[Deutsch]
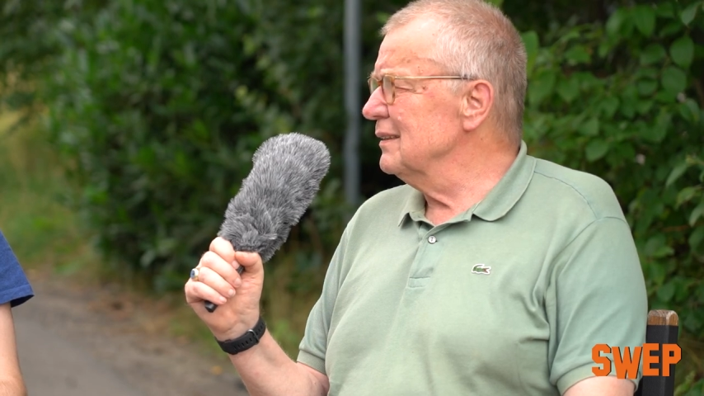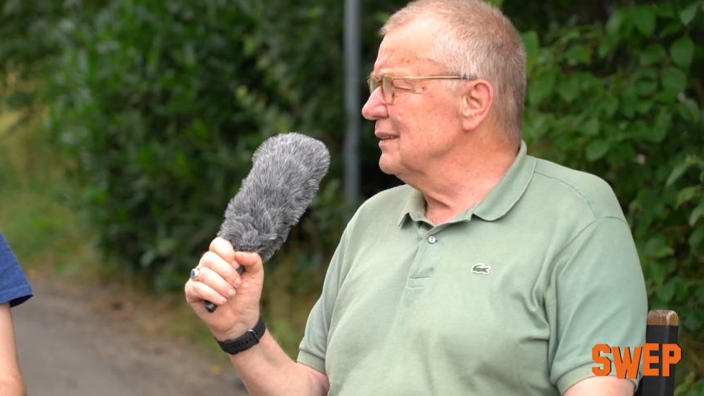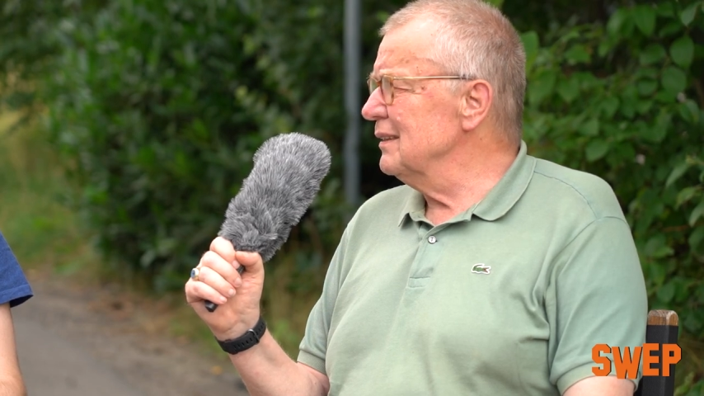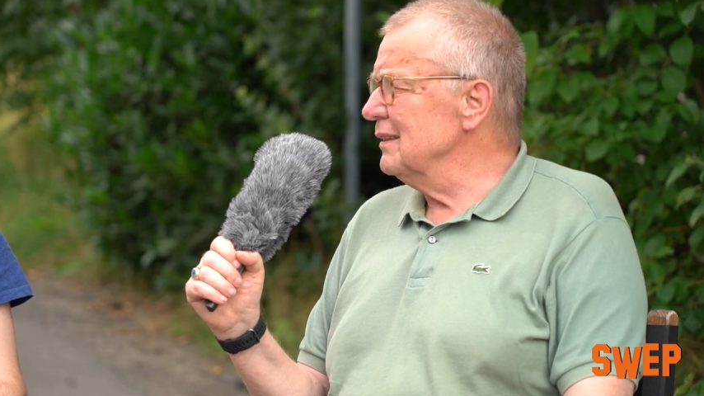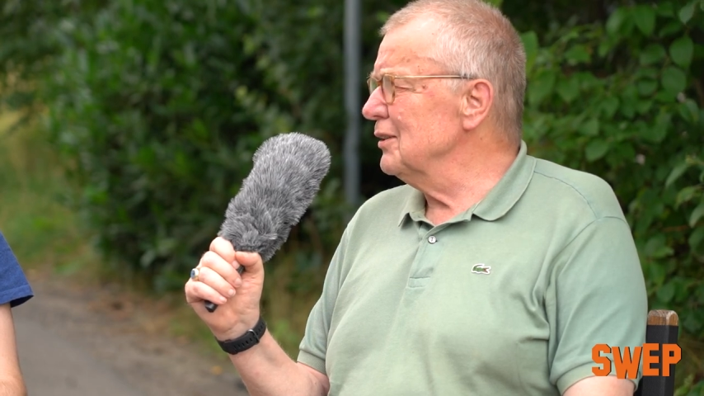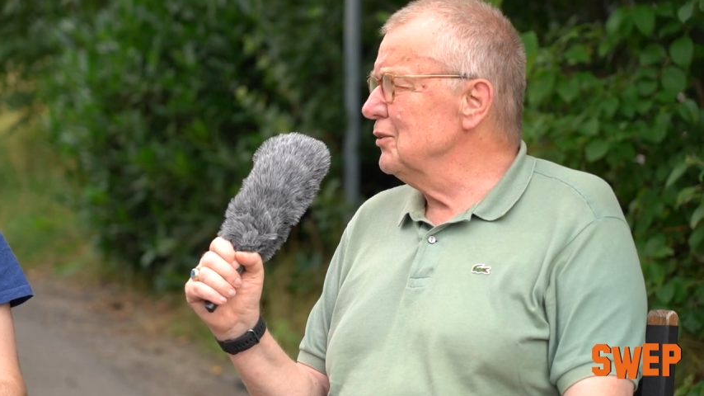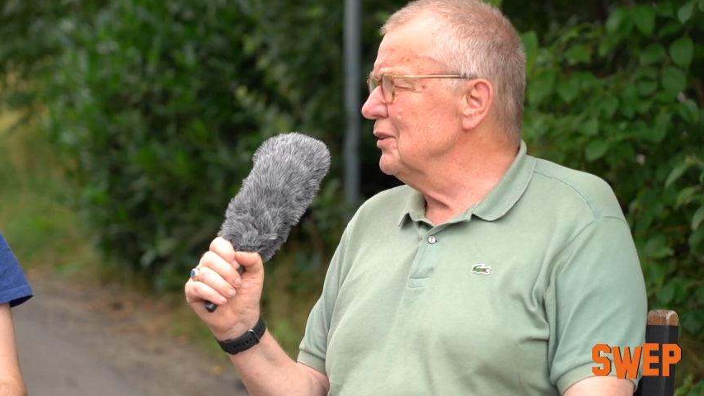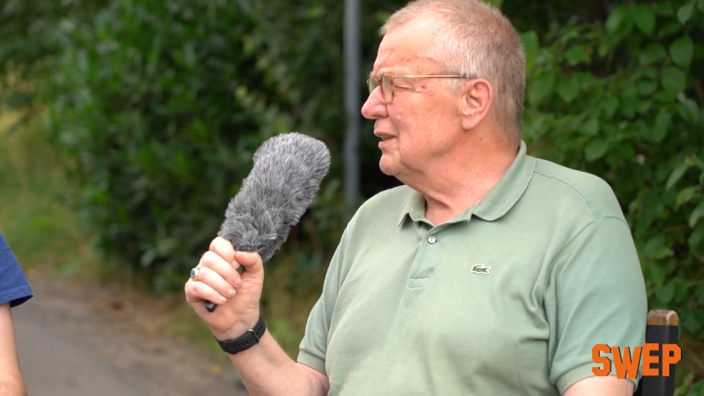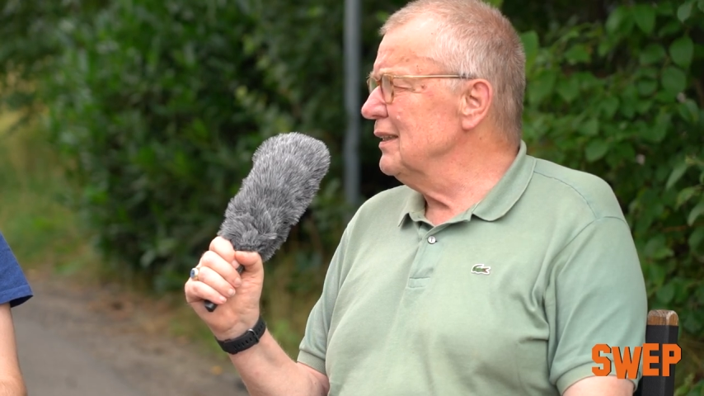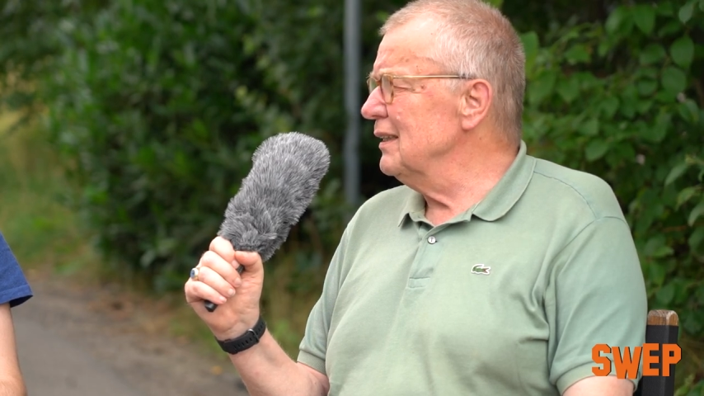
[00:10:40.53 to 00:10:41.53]
sind
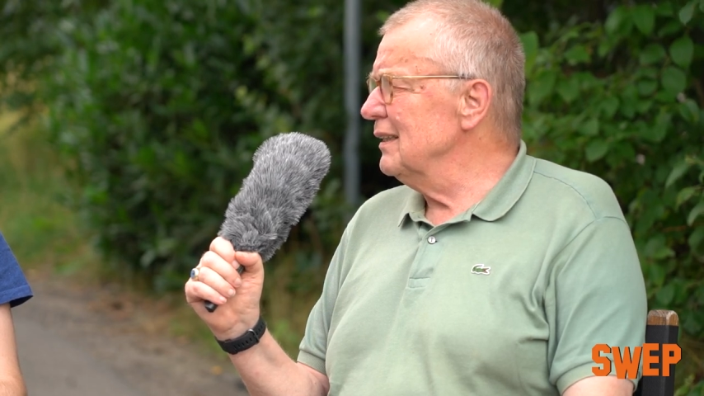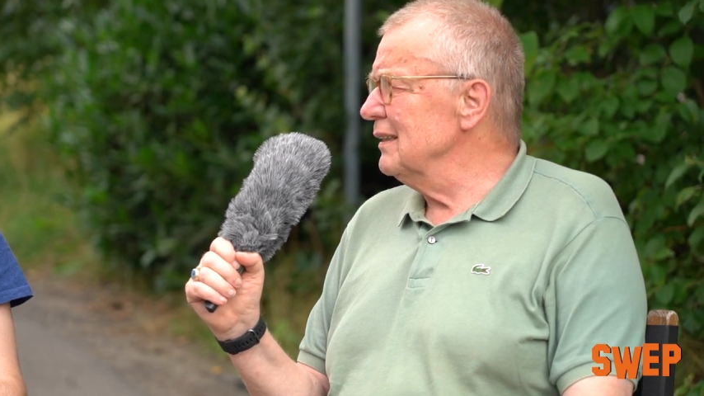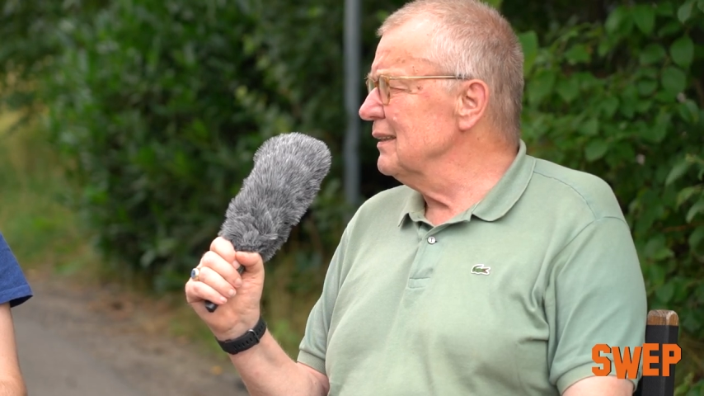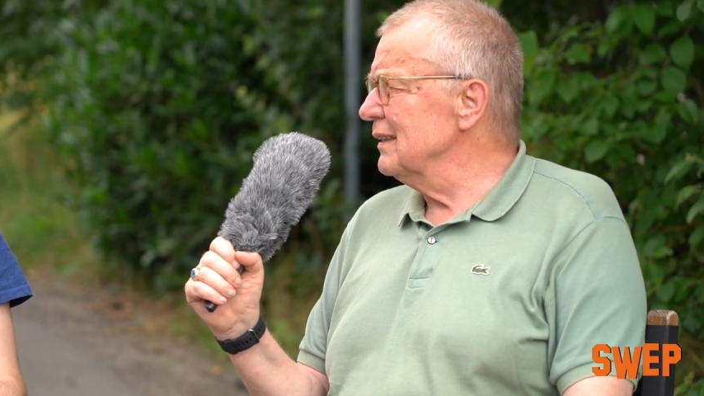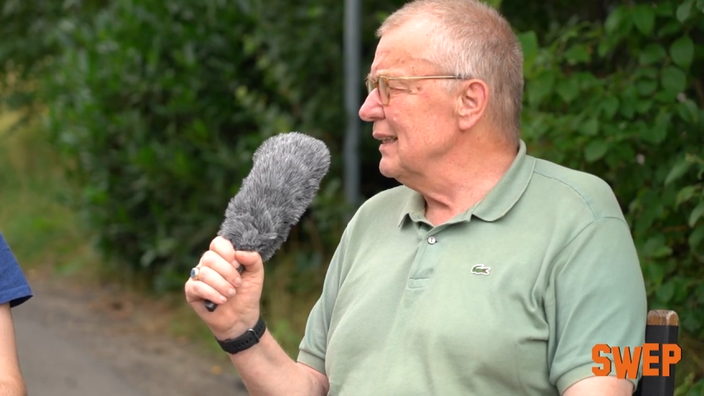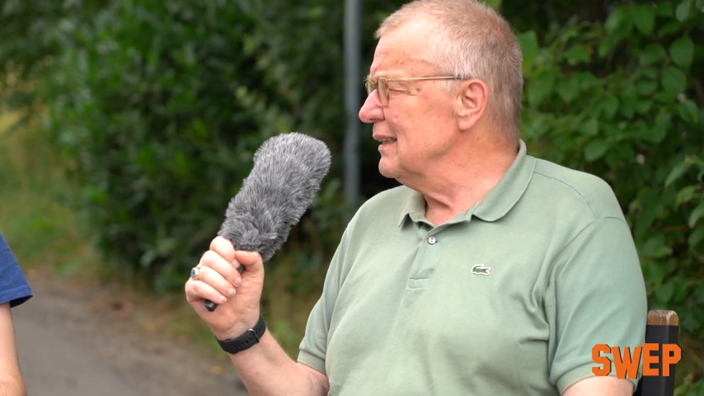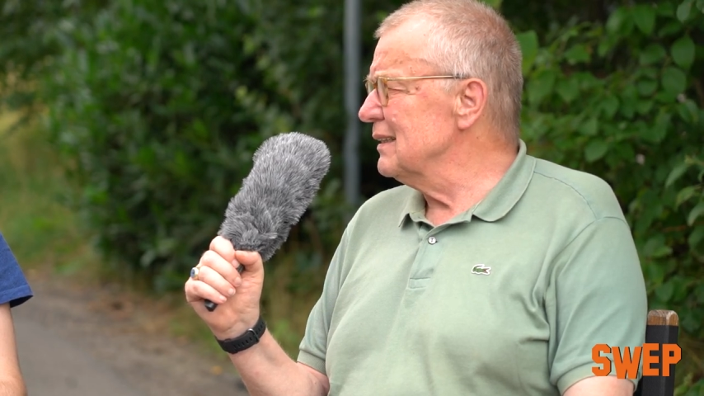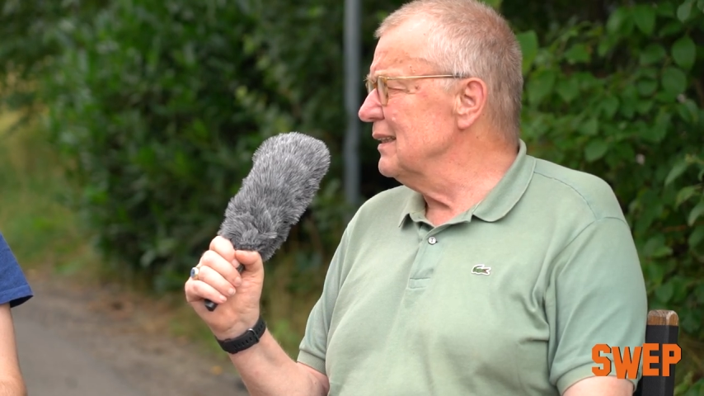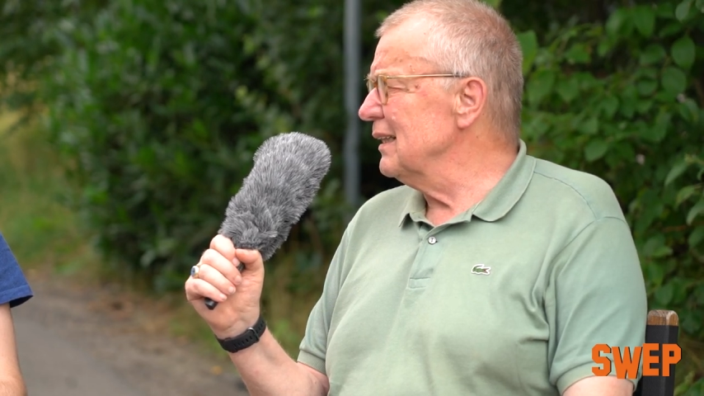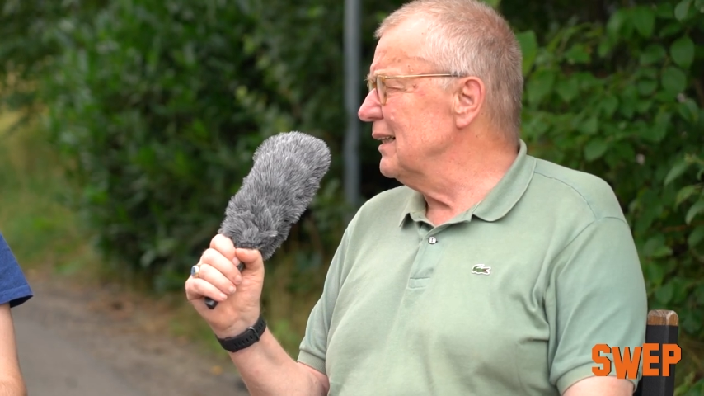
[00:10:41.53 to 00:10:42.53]
natürlich die Länder
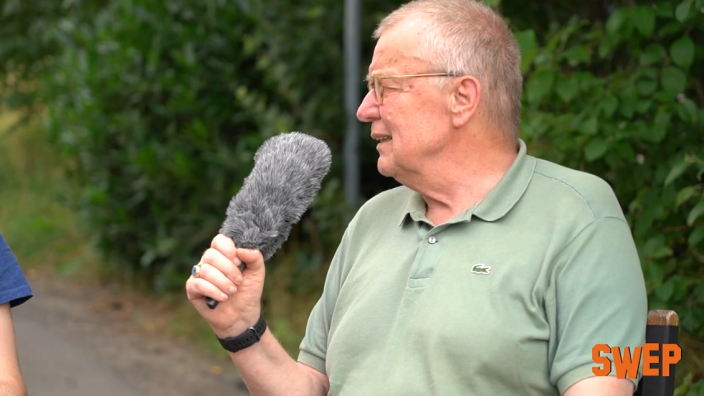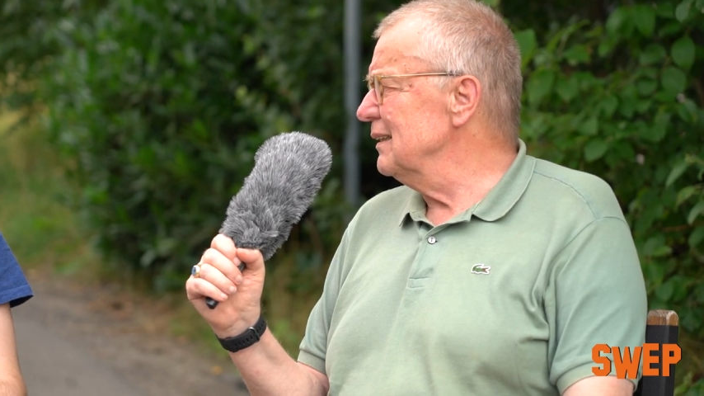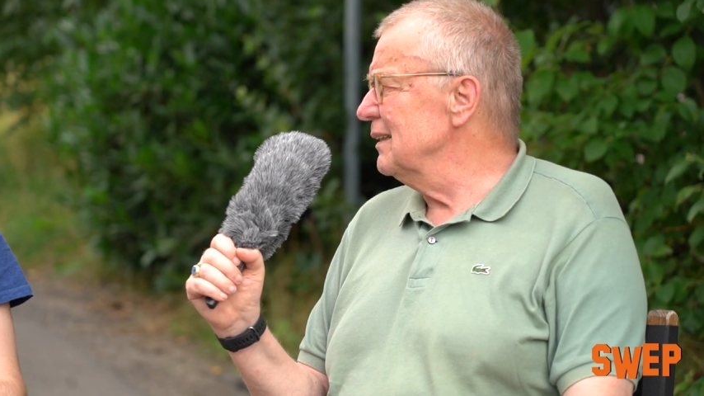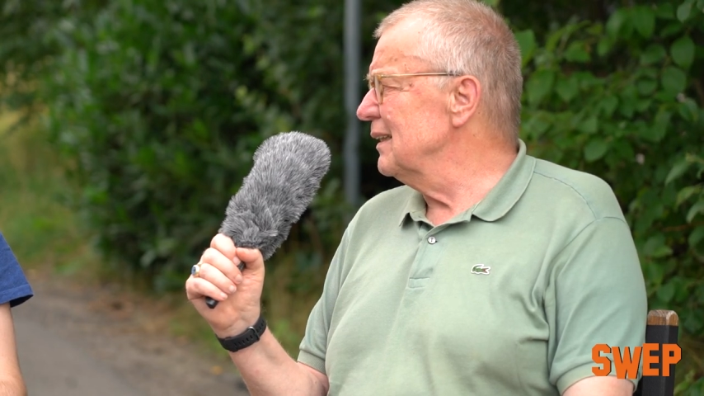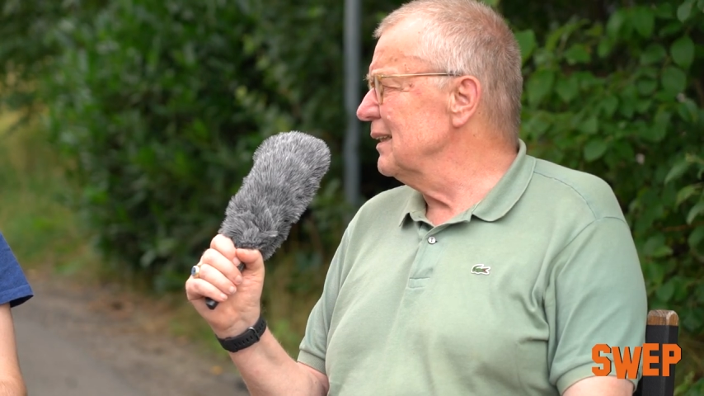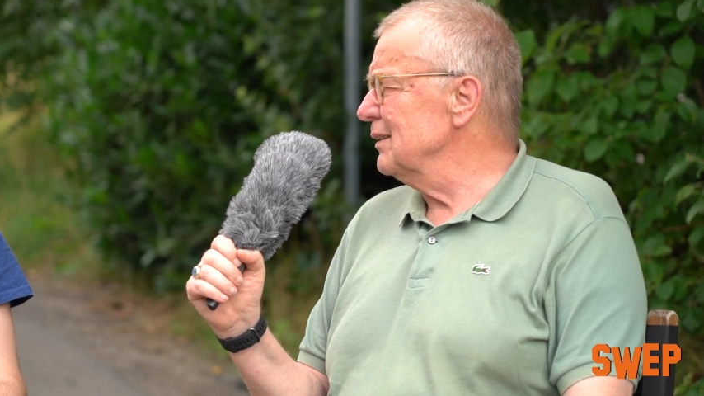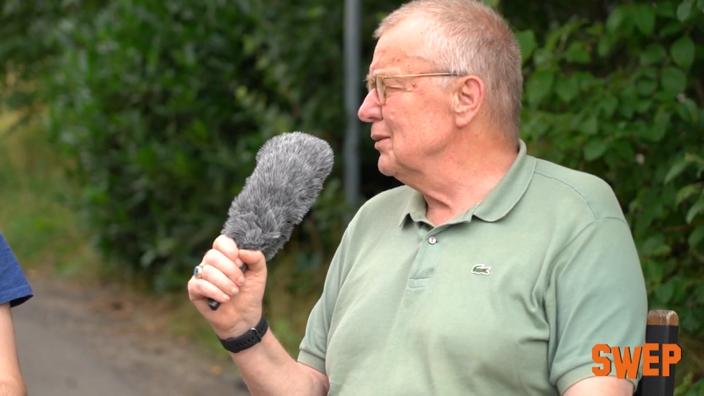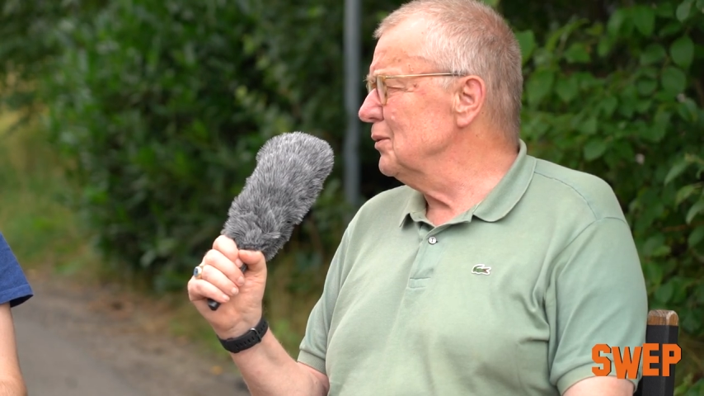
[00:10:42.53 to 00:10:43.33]
herzlich eingeladen